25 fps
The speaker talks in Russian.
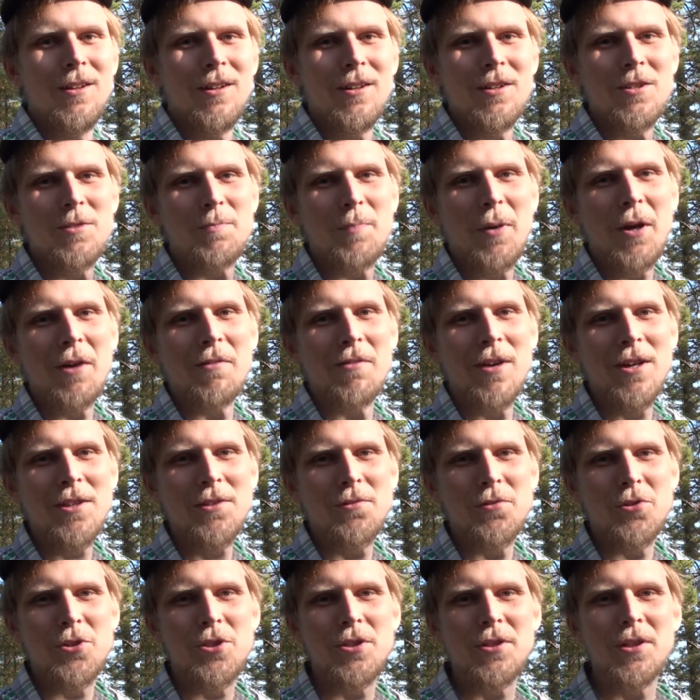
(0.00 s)

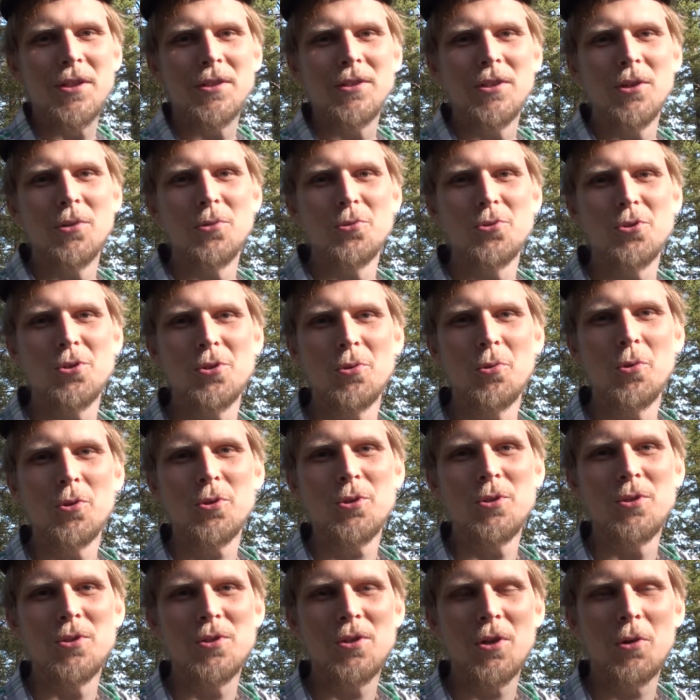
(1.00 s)
спохватываешься, когда уже
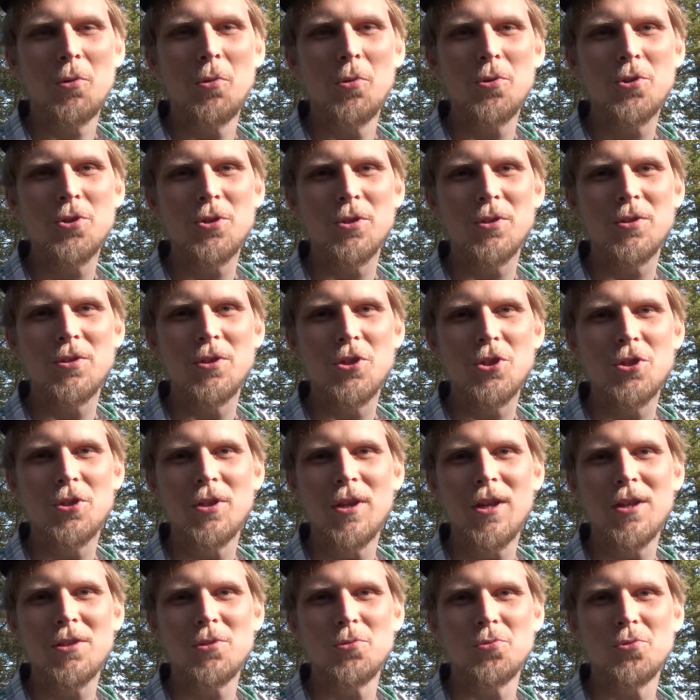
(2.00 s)
осень закончилась,
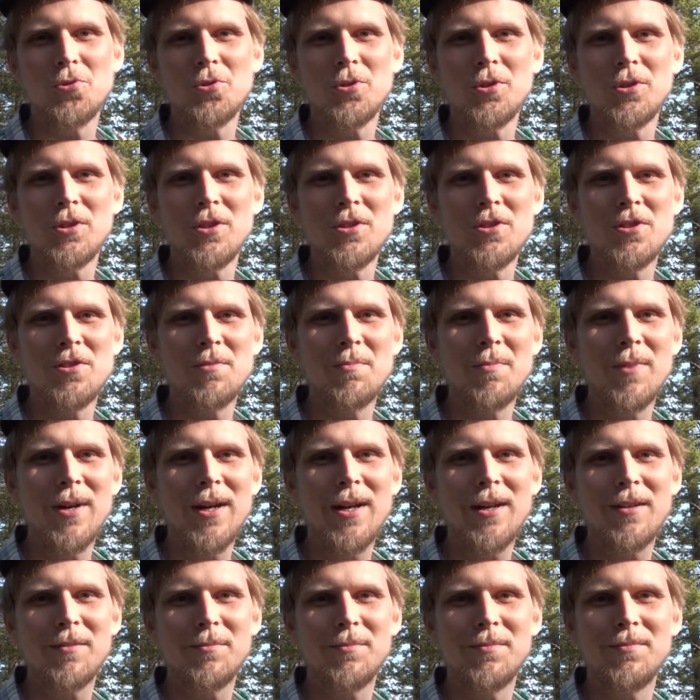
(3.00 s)
начинается уже какая-то
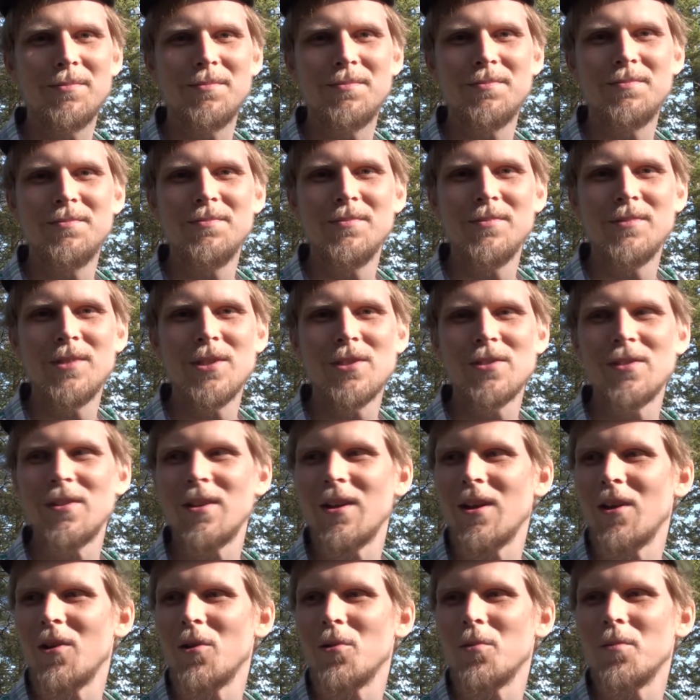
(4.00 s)
зима, не
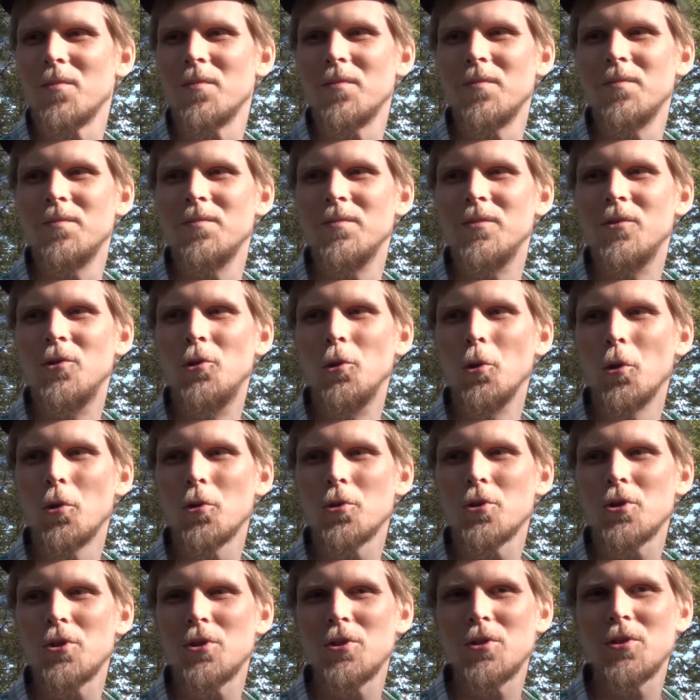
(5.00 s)
знаю,
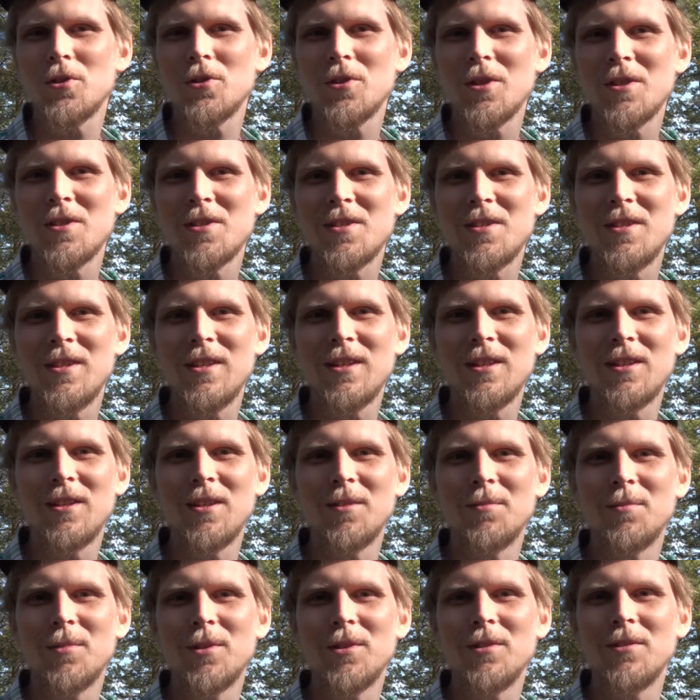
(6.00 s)
дождь со
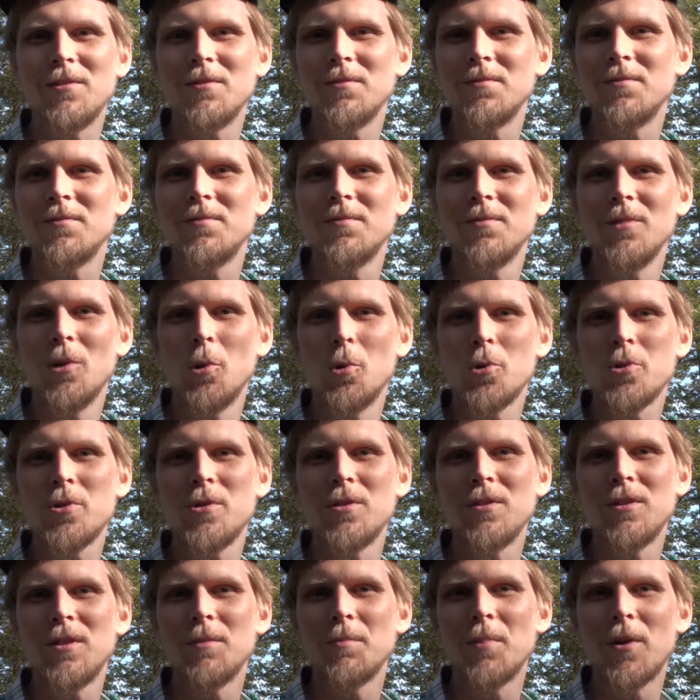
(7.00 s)
снегом и
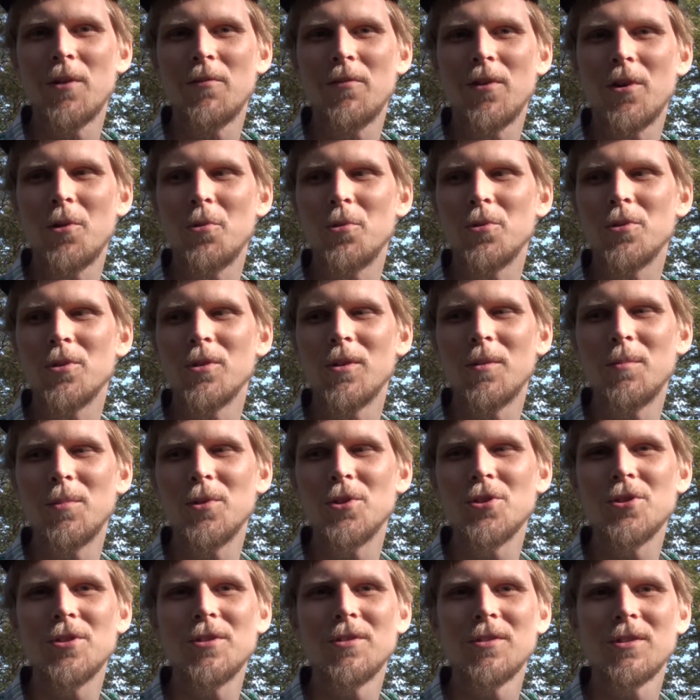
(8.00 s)
осень ты проворонил
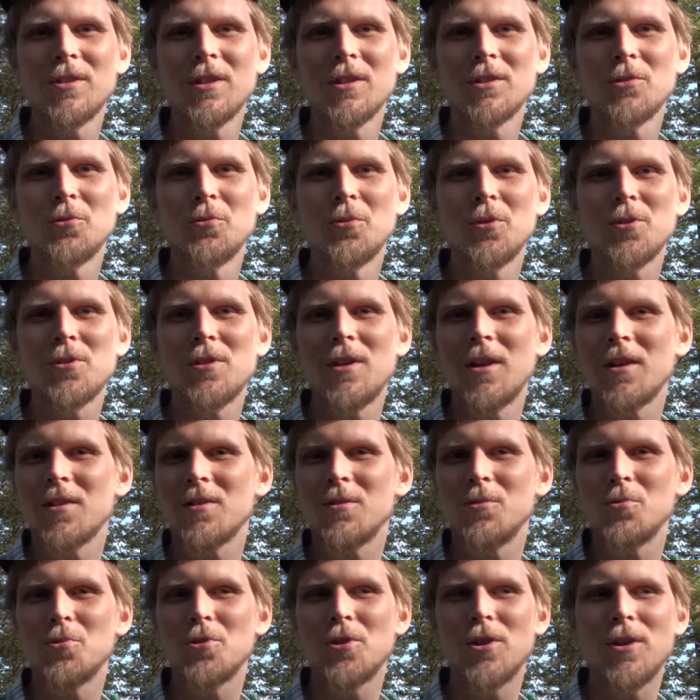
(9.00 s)
обычно, как-то у нас так
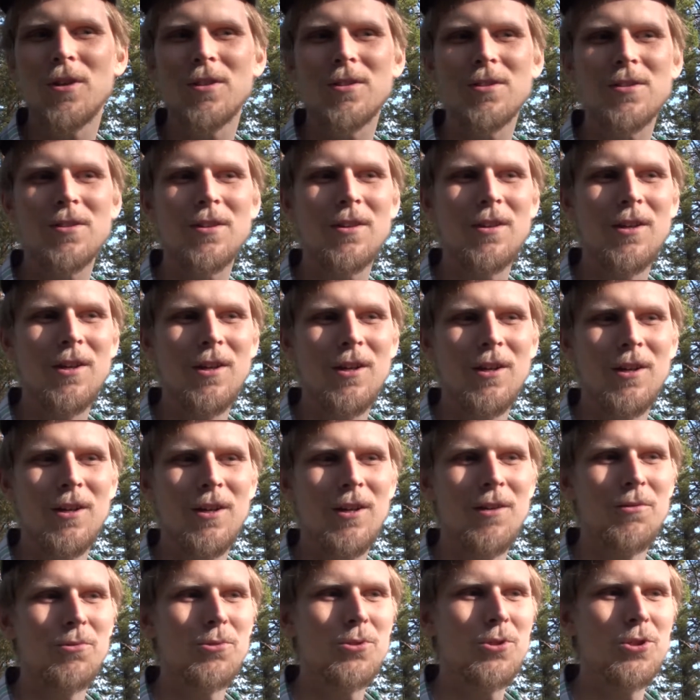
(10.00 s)
случается.
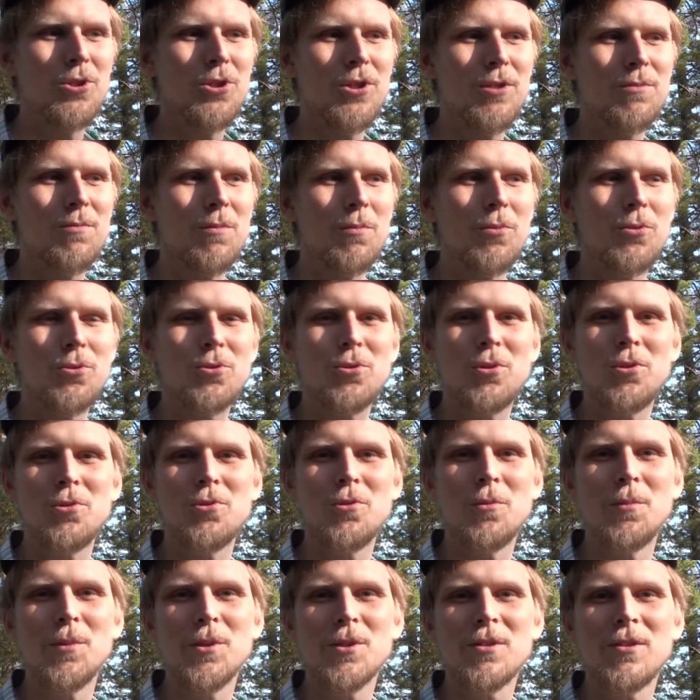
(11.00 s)
А вот сейчас мы просто
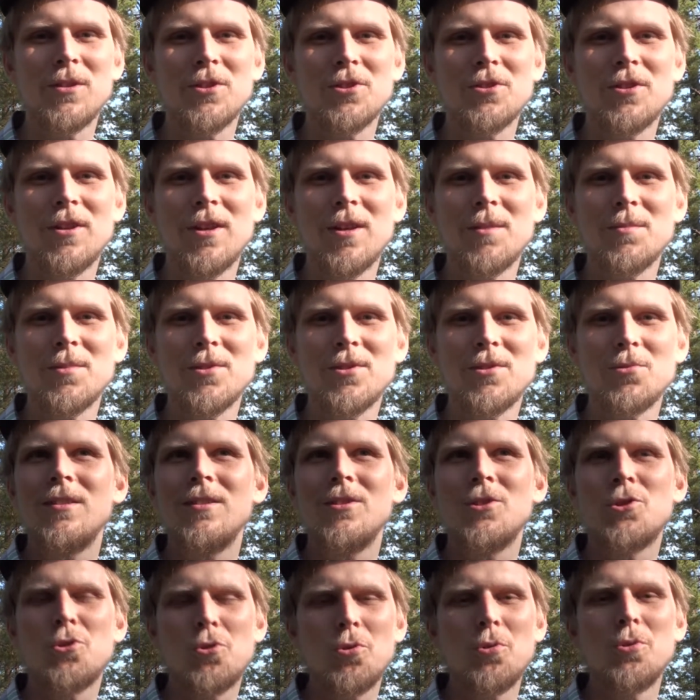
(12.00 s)
идем, наслаждаемся.
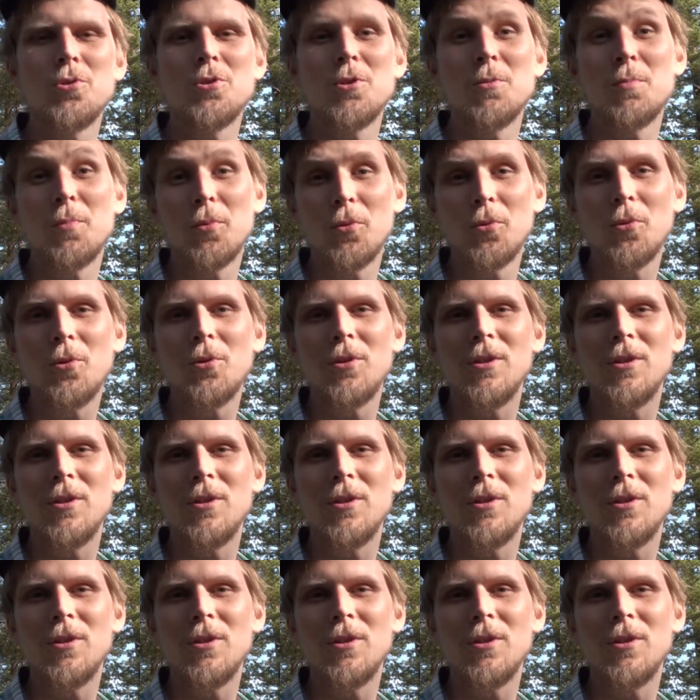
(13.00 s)
Еще и тепло,